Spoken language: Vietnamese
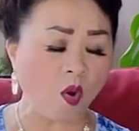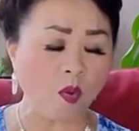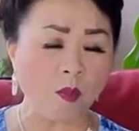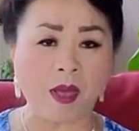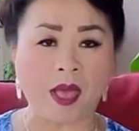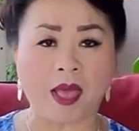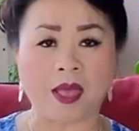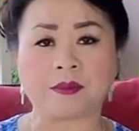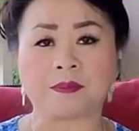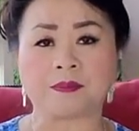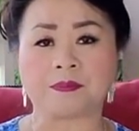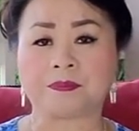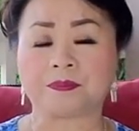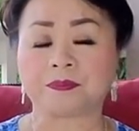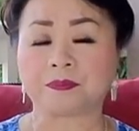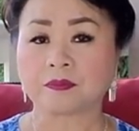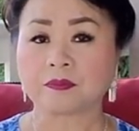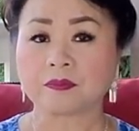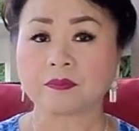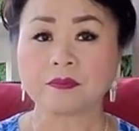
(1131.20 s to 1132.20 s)
mà
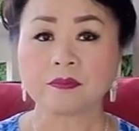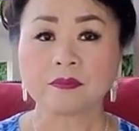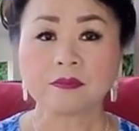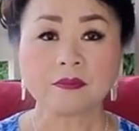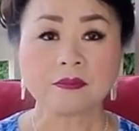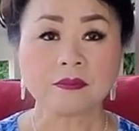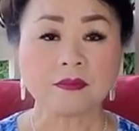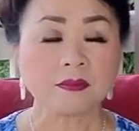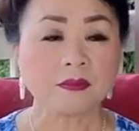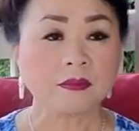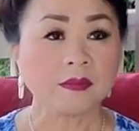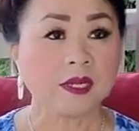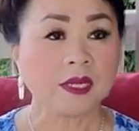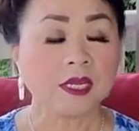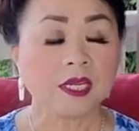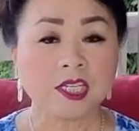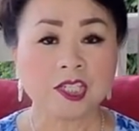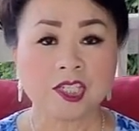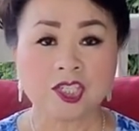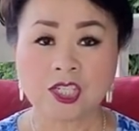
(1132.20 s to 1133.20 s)

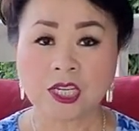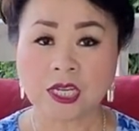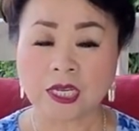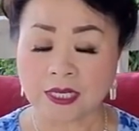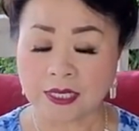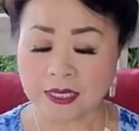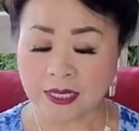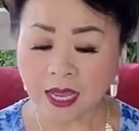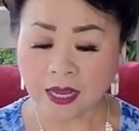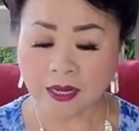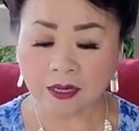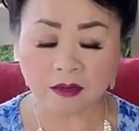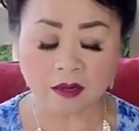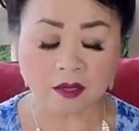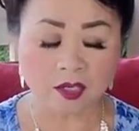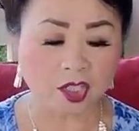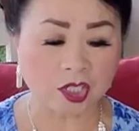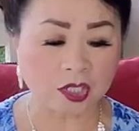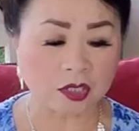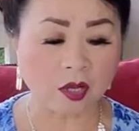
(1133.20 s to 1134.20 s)
xin năng
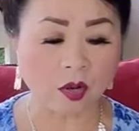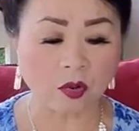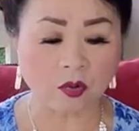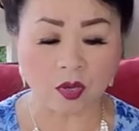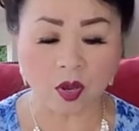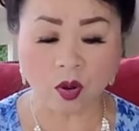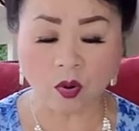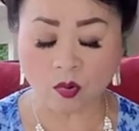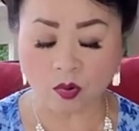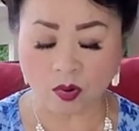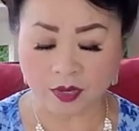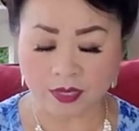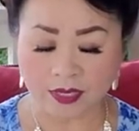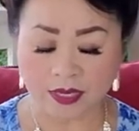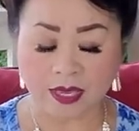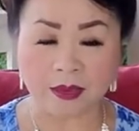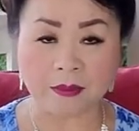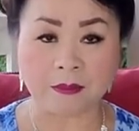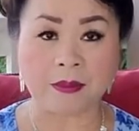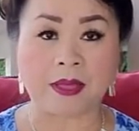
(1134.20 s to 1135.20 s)
nó chỉ tàu nhóc qua
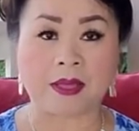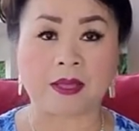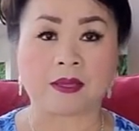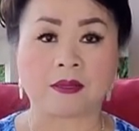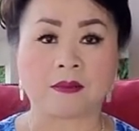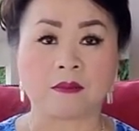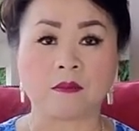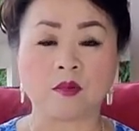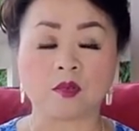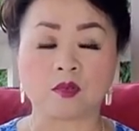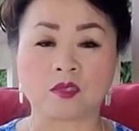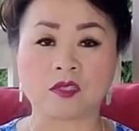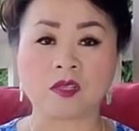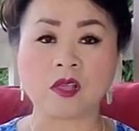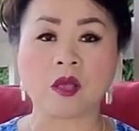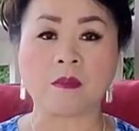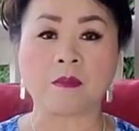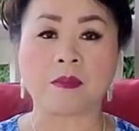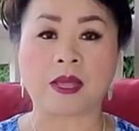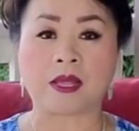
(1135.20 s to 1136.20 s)
kì mà một
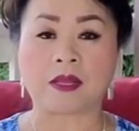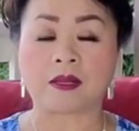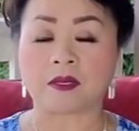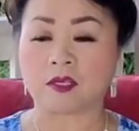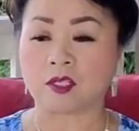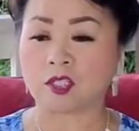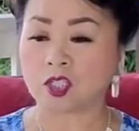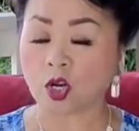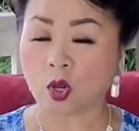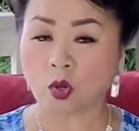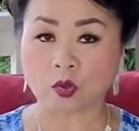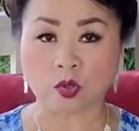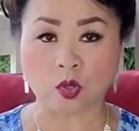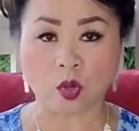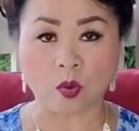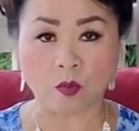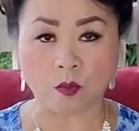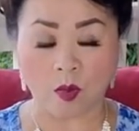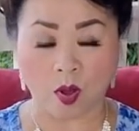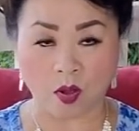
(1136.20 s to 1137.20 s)
giờ mà trâu
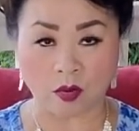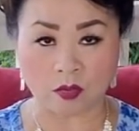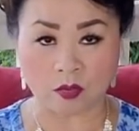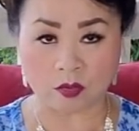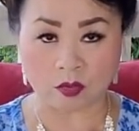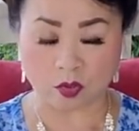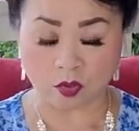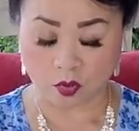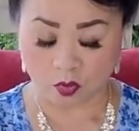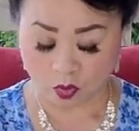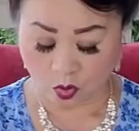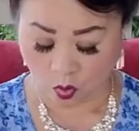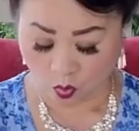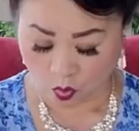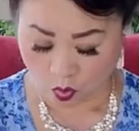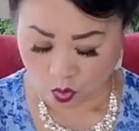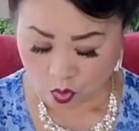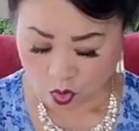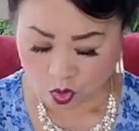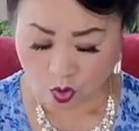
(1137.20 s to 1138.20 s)
tàu mỏ trâu trâu
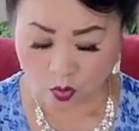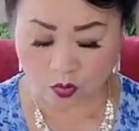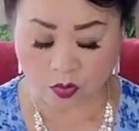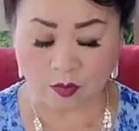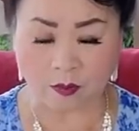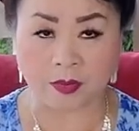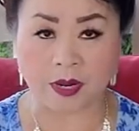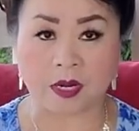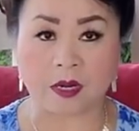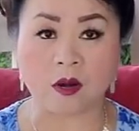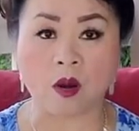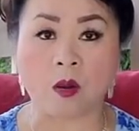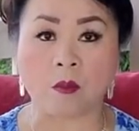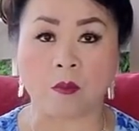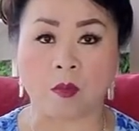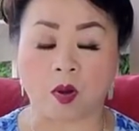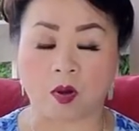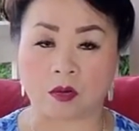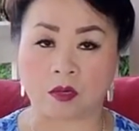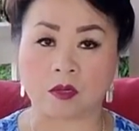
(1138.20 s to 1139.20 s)
lú trông là mà nó
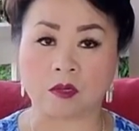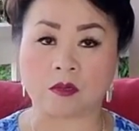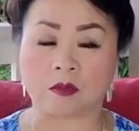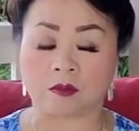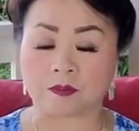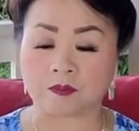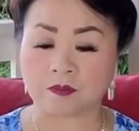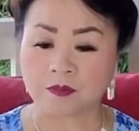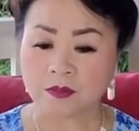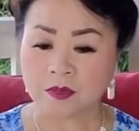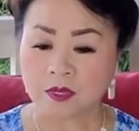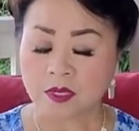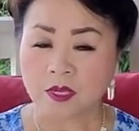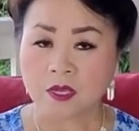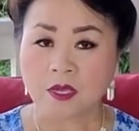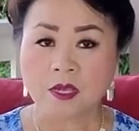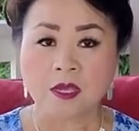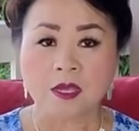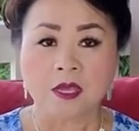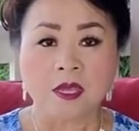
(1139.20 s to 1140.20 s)
mỏ nữa
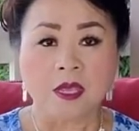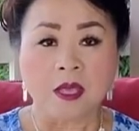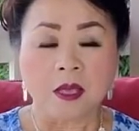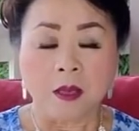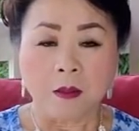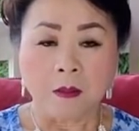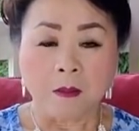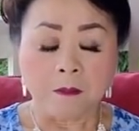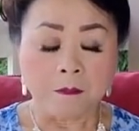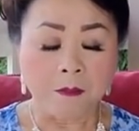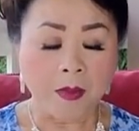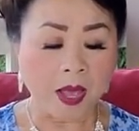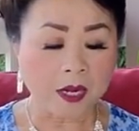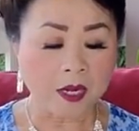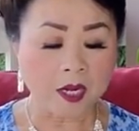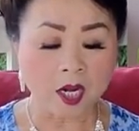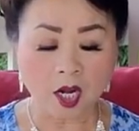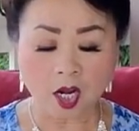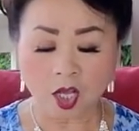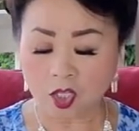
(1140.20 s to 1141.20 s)
mà
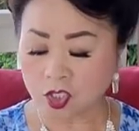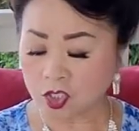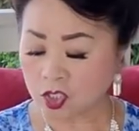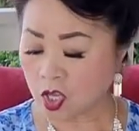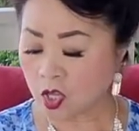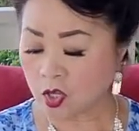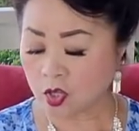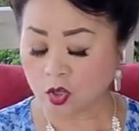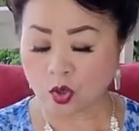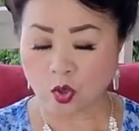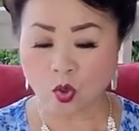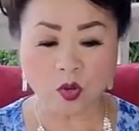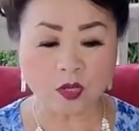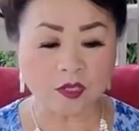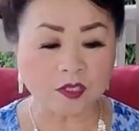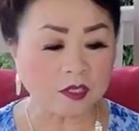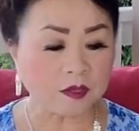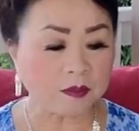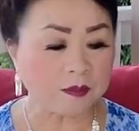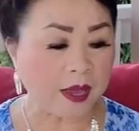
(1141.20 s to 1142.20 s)
nữ lo chọn tua
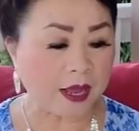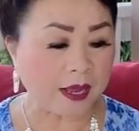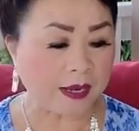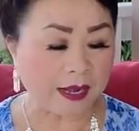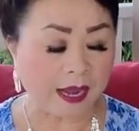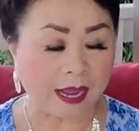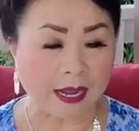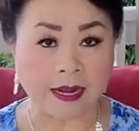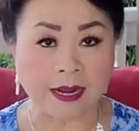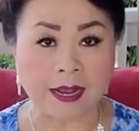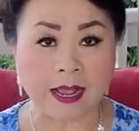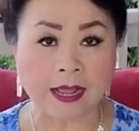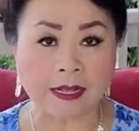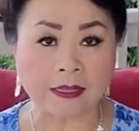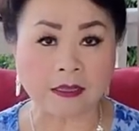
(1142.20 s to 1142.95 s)
sớm mà đánh cái